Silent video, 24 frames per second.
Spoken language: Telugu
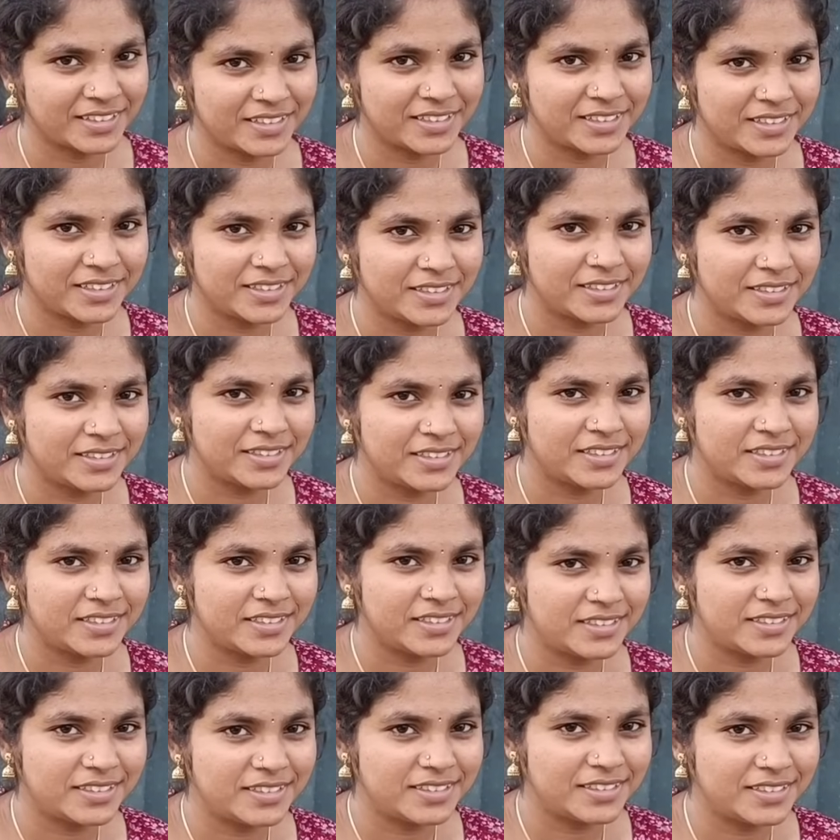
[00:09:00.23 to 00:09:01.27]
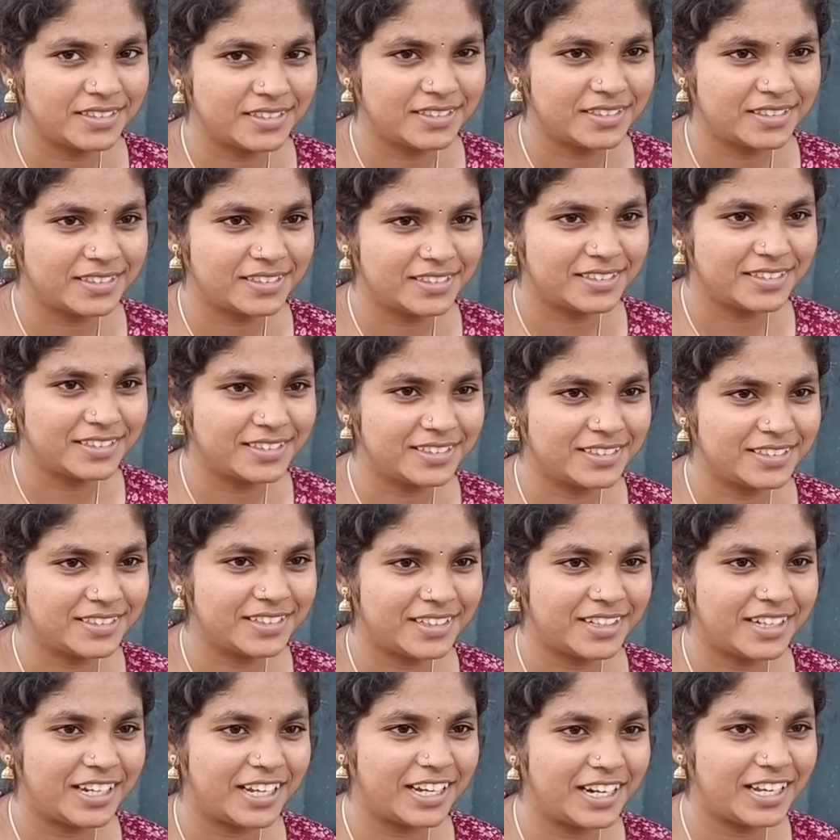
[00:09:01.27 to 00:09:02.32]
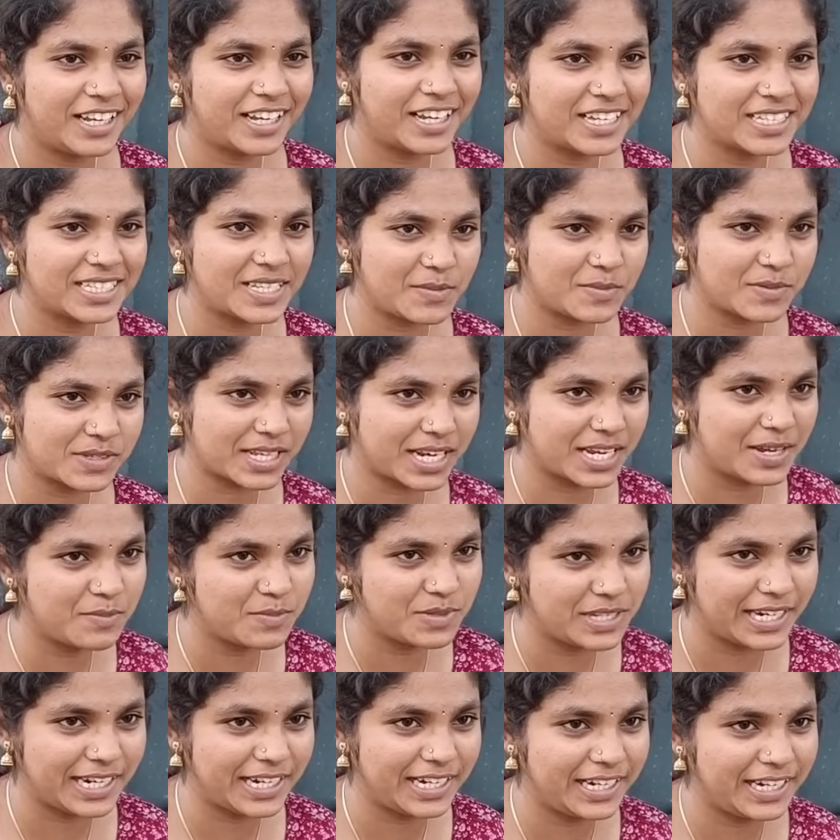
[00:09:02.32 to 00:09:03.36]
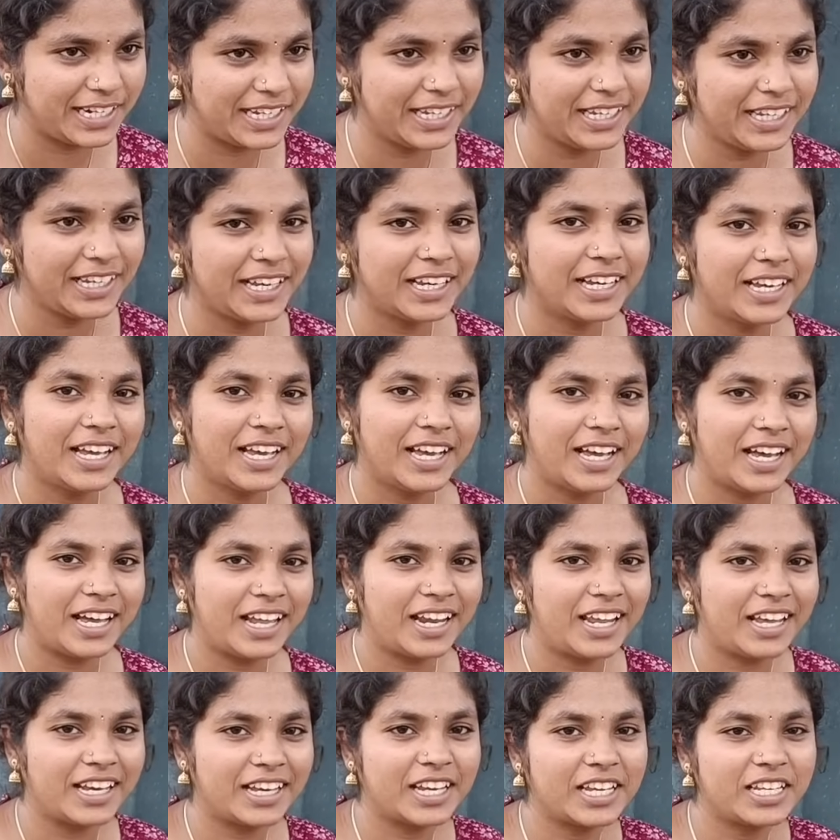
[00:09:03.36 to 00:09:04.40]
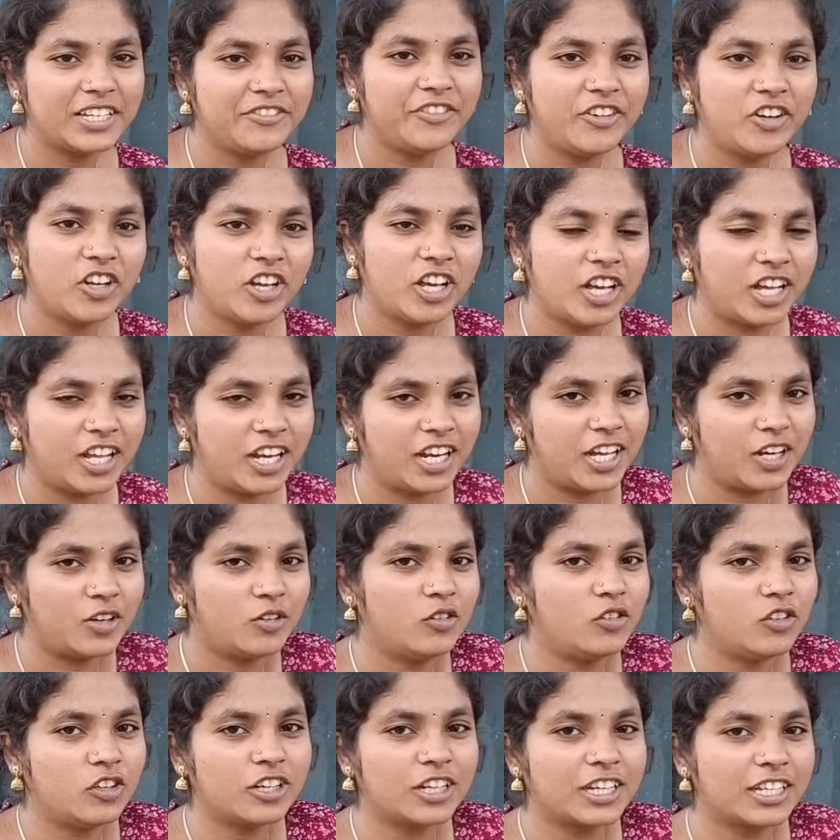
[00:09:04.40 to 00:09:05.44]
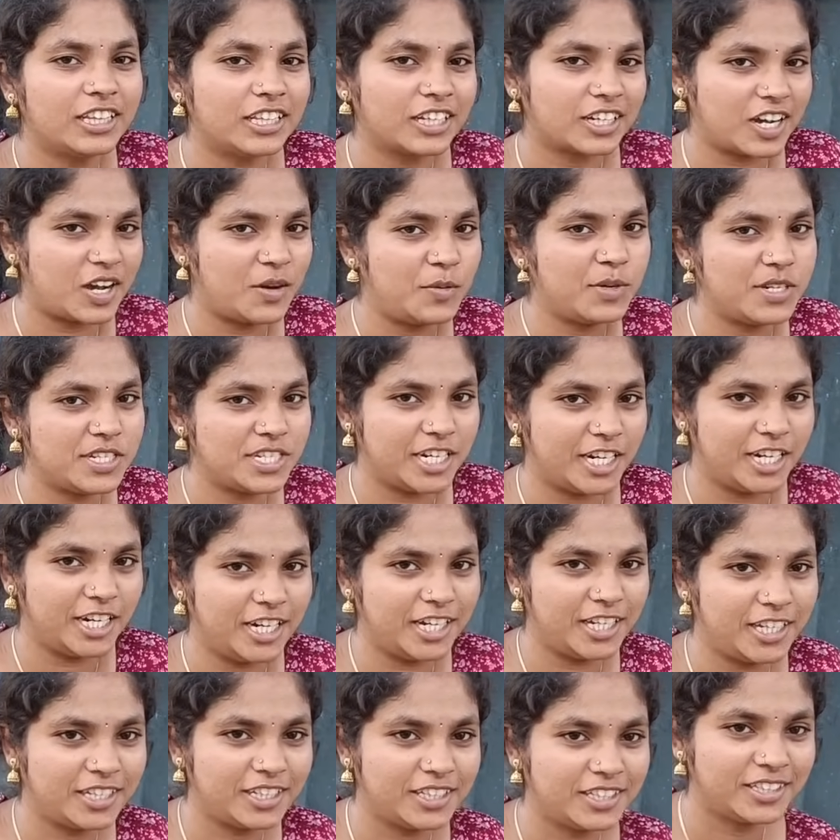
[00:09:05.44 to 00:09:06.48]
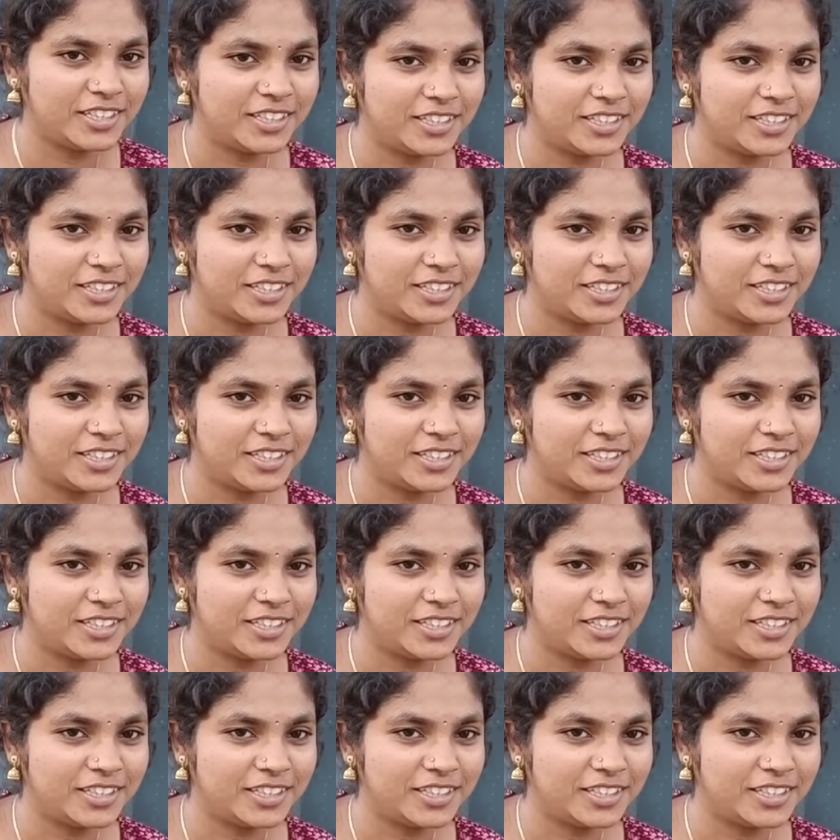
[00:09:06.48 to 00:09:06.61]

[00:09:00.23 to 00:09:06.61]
ఈ వీడియో మీకు నచ్చితే ఒక లైక్ చేయండి అలాగే సబ్స్క్రైబ్ చేయండి అలాగే వీడియో ఎలా ఉందో కింద కామెంట్ చేయండి